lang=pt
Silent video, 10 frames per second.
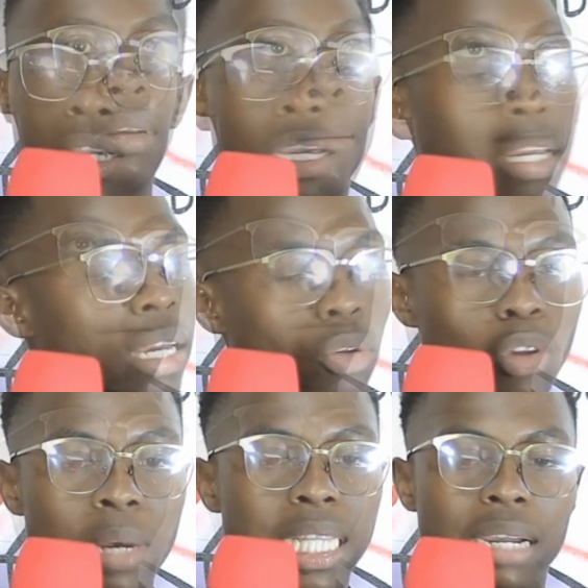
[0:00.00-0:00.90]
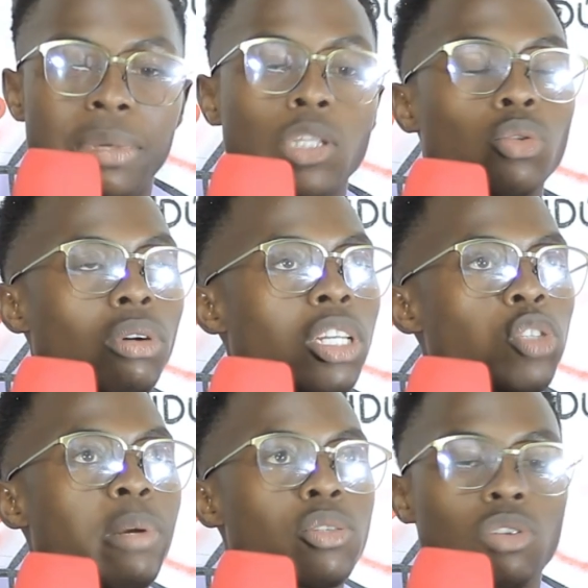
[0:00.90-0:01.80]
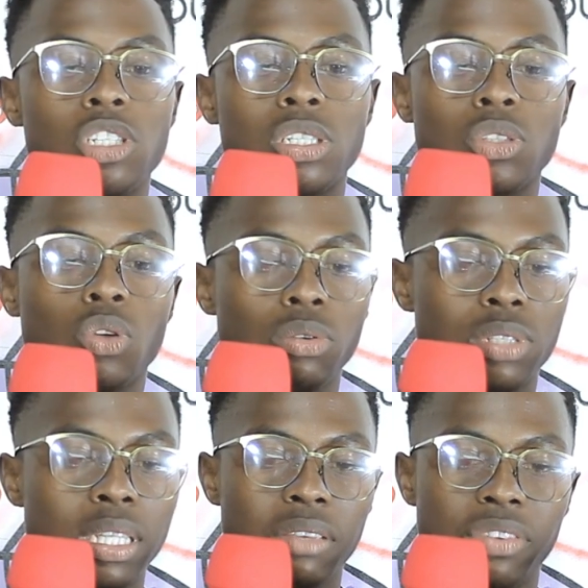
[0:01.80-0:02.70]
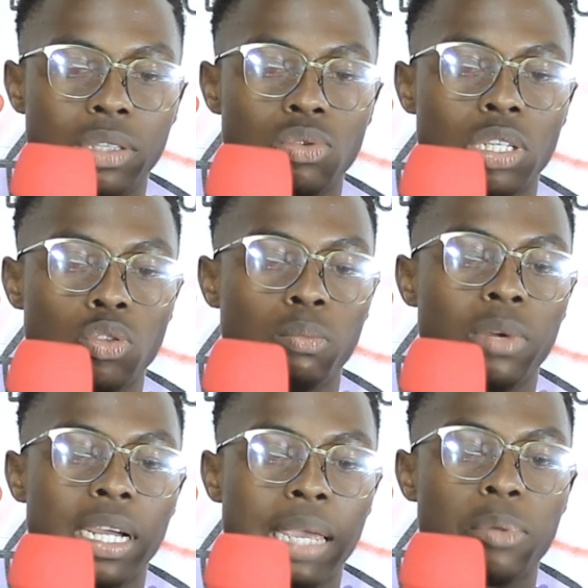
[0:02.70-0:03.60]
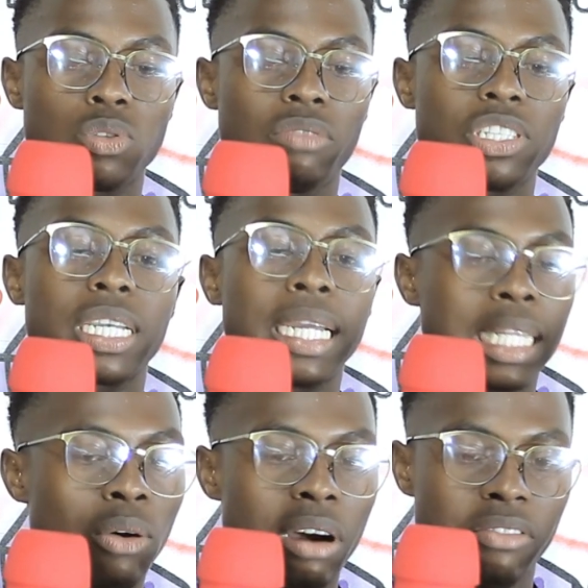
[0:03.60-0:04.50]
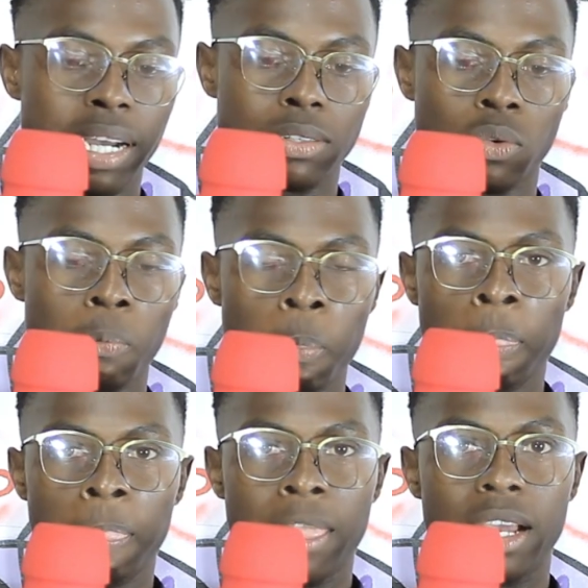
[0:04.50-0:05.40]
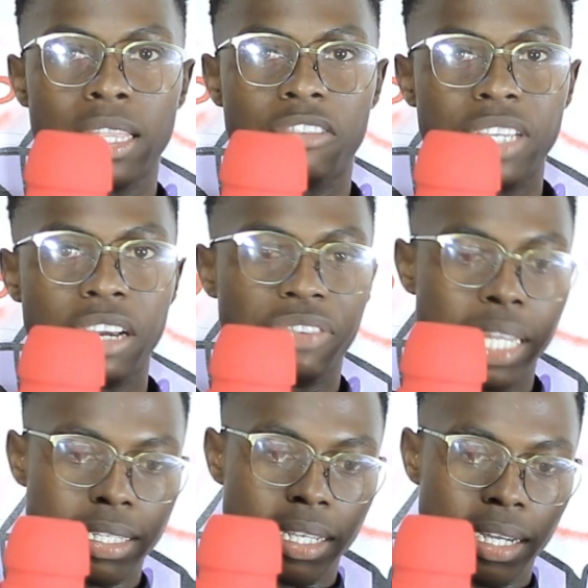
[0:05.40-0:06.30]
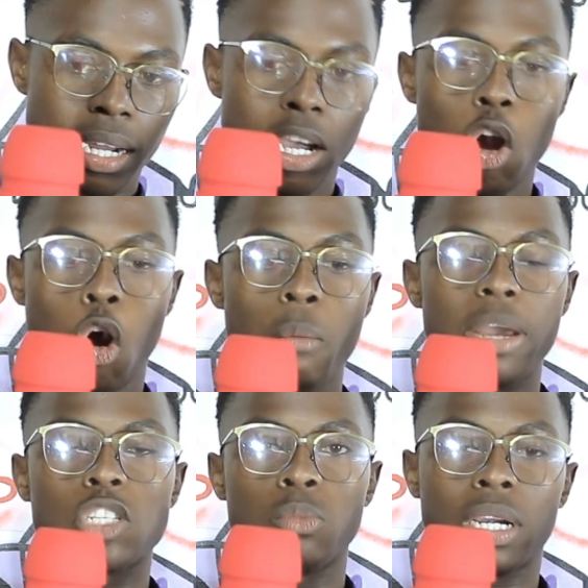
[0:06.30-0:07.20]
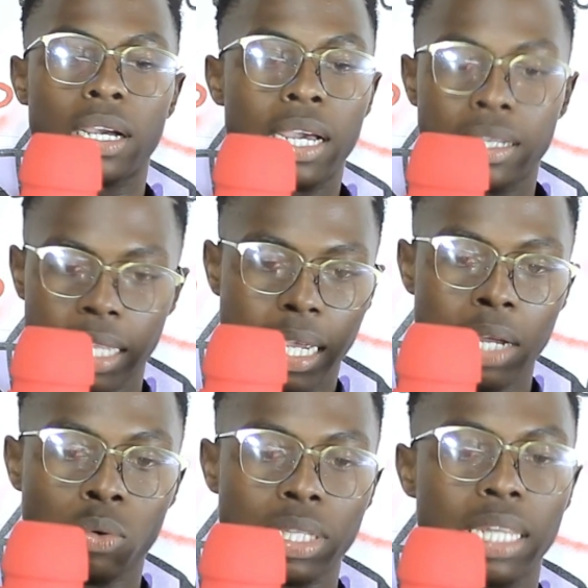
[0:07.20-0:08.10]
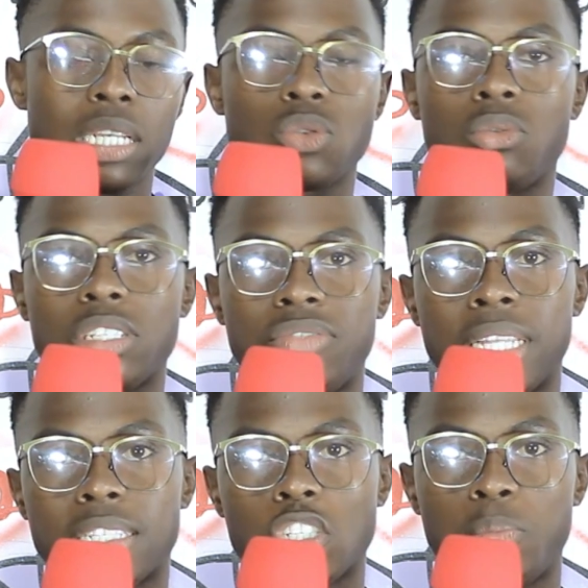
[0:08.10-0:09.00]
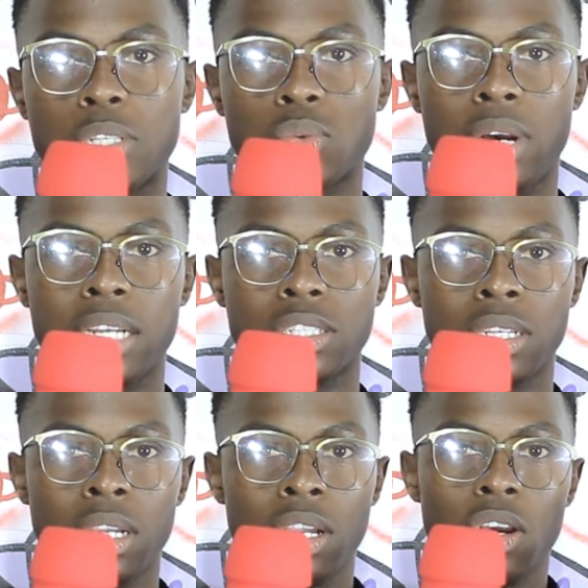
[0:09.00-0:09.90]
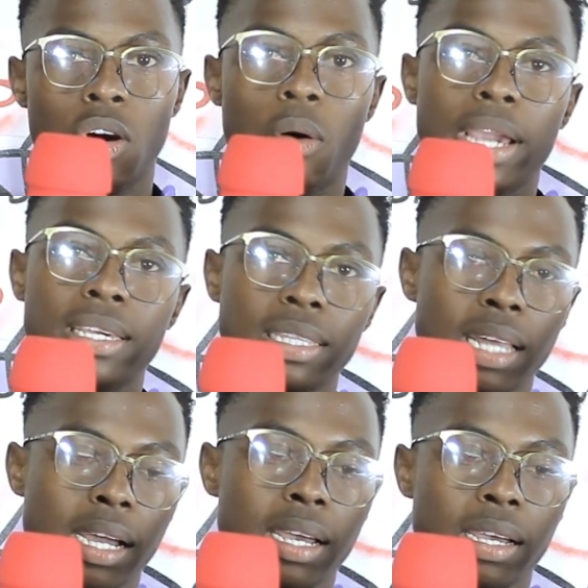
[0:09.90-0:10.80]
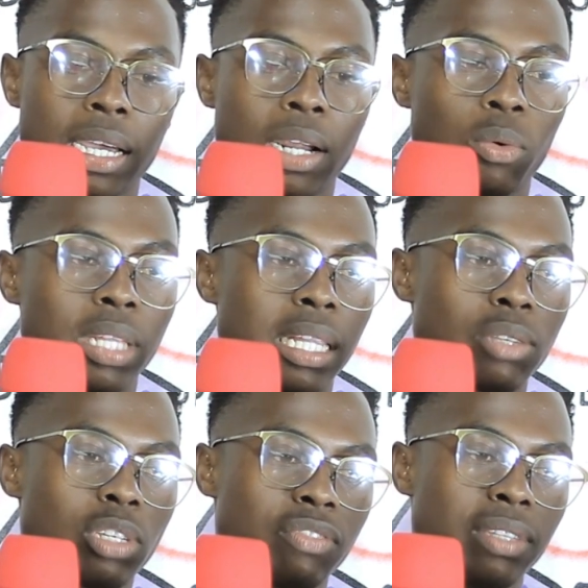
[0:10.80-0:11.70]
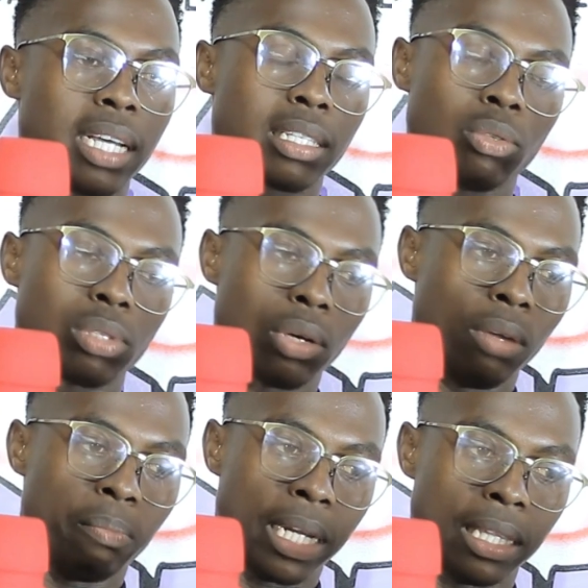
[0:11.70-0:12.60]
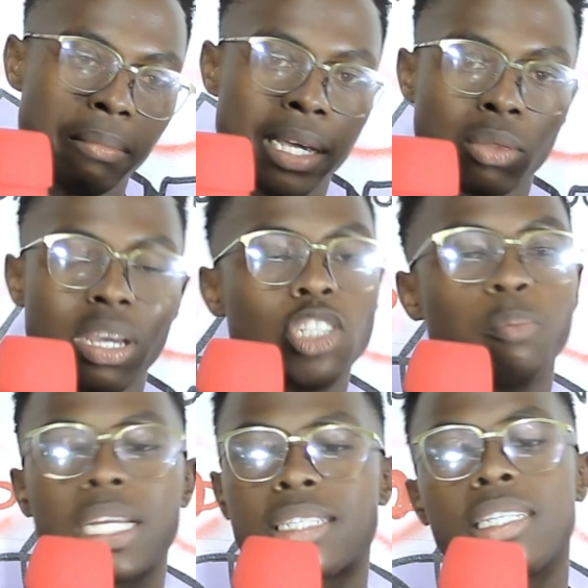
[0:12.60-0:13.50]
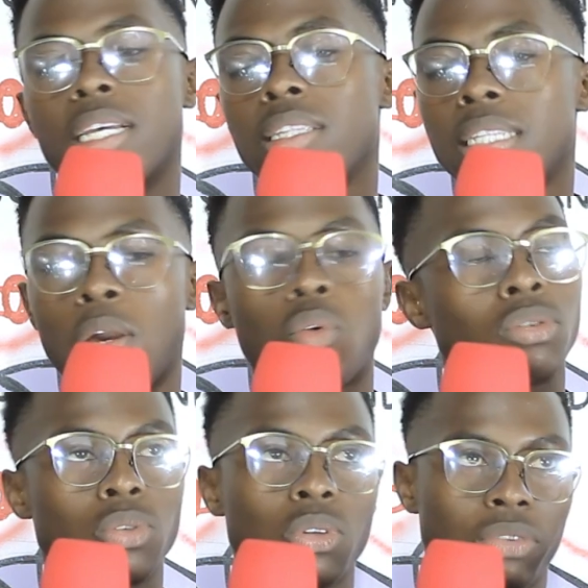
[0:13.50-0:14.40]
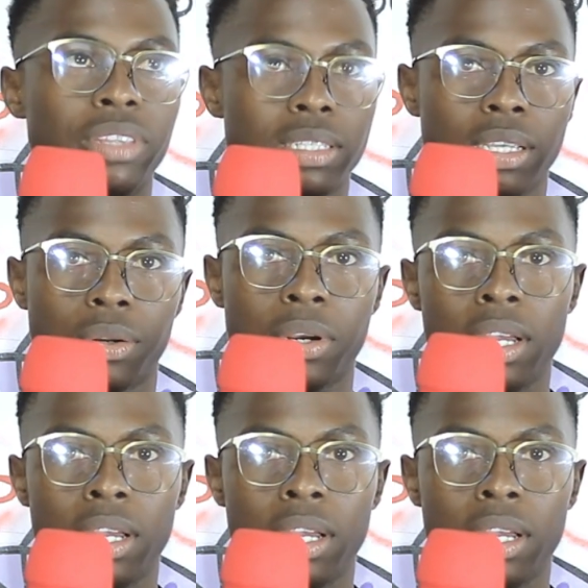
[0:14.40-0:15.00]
Okay. E automaticamente, todas as pessoas, todos os indivíduos que, eh, que por sua vez, querem dar um avanço, eh, na vida financeira, ou mesmo que nem querem cuidar das suas finanças pessoais, ou ainda que querem cuidar das suas finanças do seu empreendimento, eles precisam de um consultor financeiro.